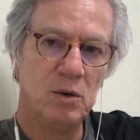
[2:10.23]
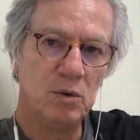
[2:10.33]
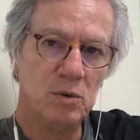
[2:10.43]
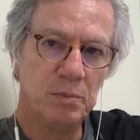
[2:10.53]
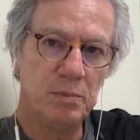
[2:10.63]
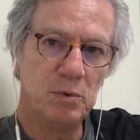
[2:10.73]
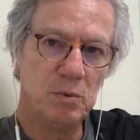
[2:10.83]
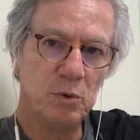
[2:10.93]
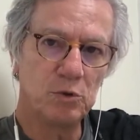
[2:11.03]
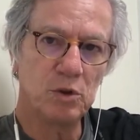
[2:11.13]
o, o
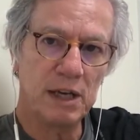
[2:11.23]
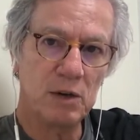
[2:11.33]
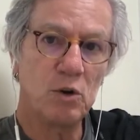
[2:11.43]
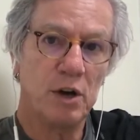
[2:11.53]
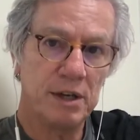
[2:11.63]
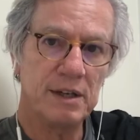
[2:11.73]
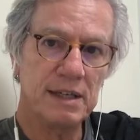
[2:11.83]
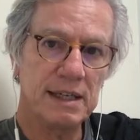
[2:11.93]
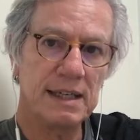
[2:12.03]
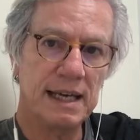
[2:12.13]
Bolsonaro corre
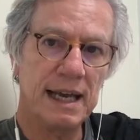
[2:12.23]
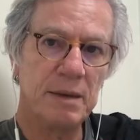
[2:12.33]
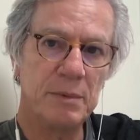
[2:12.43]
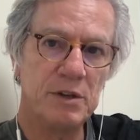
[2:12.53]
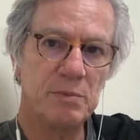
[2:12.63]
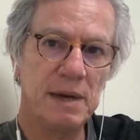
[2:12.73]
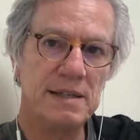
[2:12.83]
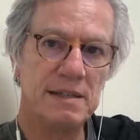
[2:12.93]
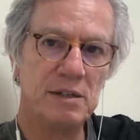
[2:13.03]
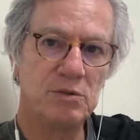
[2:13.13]
claramente
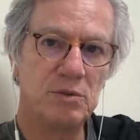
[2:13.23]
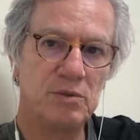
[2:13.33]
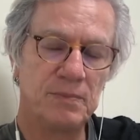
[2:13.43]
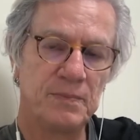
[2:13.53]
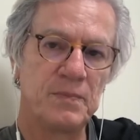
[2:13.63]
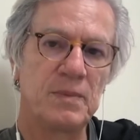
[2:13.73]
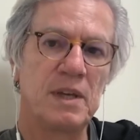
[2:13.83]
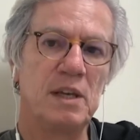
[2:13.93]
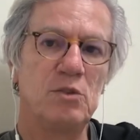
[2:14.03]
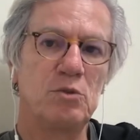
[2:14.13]
mais riscos.
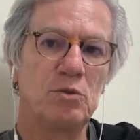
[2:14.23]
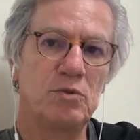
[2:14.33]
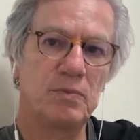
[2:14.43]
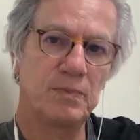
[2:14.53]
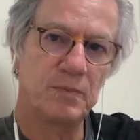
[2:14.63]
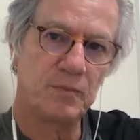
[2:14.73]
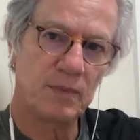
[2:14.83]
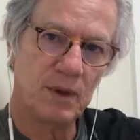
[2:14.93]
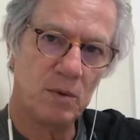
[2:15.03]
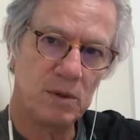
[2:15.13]
Riscos
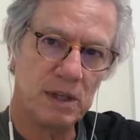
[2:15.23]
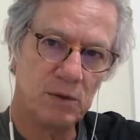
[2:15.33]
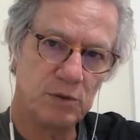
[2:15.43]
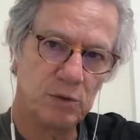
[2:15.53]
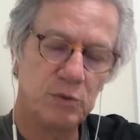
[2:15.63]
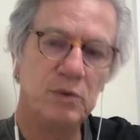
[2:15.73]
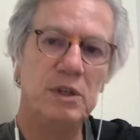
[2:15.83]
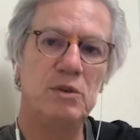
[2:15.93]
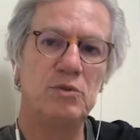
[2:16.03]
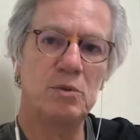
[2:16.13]
quanto aos seus
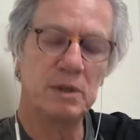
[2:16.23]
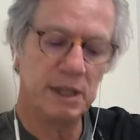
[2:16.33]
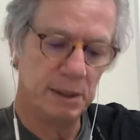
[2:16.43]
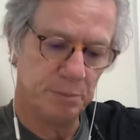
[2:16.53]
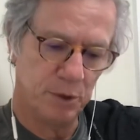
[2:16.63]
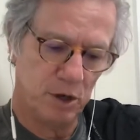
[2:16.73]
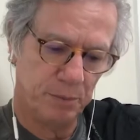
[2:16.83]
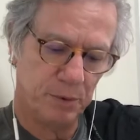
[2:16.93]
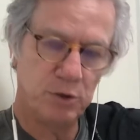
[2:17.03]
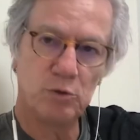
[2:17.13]
filhos, quanto a ele
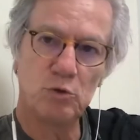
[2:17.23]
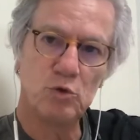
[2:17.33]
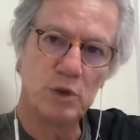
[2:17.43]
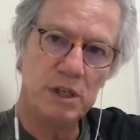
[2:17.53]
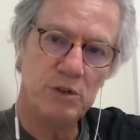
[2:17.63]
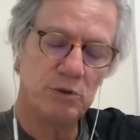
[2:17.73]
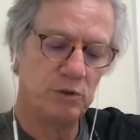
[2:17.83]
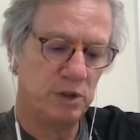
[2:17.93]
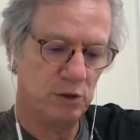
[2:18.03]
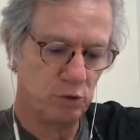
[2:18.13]
próprio, riscos jurídicos
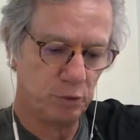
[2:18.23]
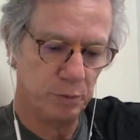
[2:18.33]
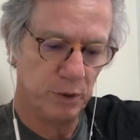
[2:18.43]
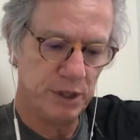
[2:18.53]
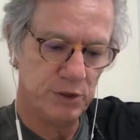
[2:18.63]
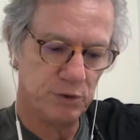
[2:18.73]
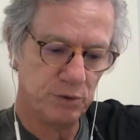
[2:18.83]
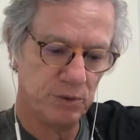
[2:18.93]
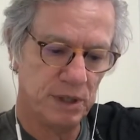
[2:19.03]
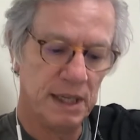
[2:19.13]
e riscos
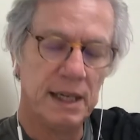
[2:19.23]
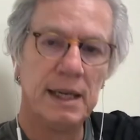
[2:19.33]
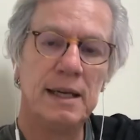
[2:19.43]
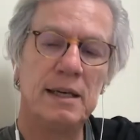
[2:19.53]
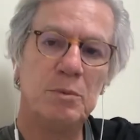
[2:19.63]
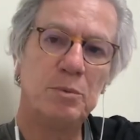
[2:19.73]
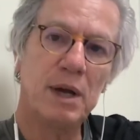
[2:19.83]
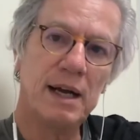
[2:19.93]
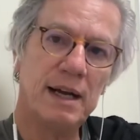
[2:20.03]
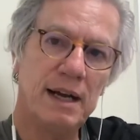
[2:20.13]
políticos. Né? Não por
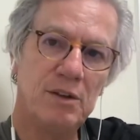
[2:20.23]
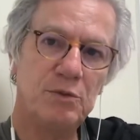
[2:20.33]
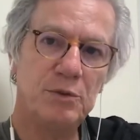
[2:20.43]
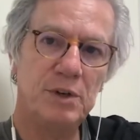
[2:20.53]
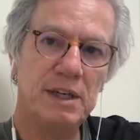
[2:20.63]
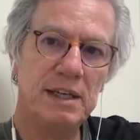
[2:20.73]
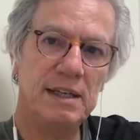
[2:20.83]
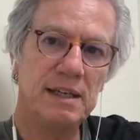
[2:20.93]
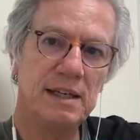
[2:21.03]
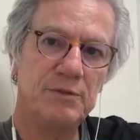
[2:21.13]
acaso foi,
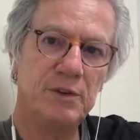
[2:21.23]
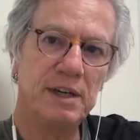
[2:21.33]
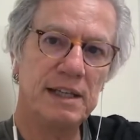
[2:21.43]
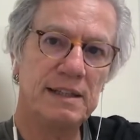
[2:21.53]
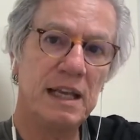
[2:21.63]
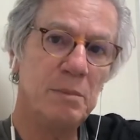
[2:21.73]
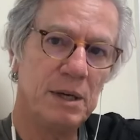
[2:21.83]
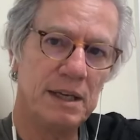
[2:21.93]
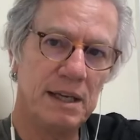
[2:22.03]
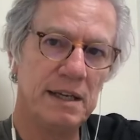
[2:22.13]
ele, foi a
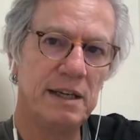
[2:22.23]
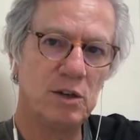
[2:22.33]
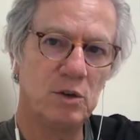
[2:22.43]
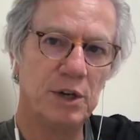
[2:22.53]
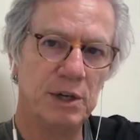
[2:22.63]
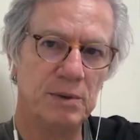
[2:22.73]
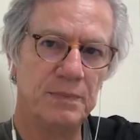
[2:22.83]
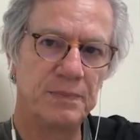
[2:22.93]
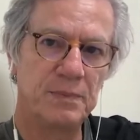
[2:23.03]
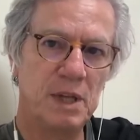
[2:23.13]
Temer que ele recorreu
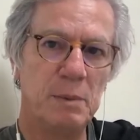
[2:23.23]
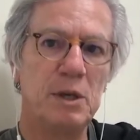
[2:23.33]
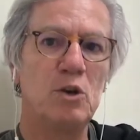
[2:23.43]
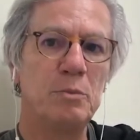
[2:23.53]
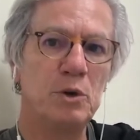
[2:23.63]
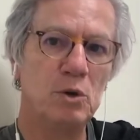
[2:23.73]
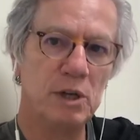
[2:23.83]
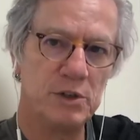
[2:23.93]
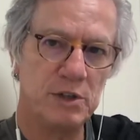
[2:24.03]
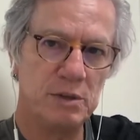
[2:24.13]
Temer que nomeou
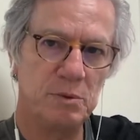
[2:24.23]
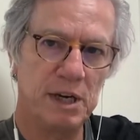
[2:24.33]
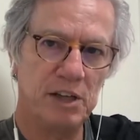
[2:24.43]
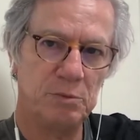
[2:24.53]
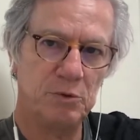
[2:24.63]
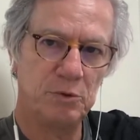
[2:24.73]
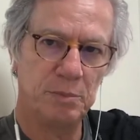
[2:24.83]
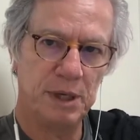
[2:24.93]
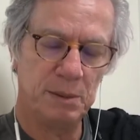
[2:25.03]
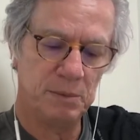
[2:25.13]
Alexandre de Moraes para o
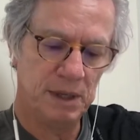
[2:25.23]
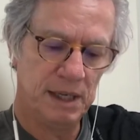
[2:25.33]
Supremo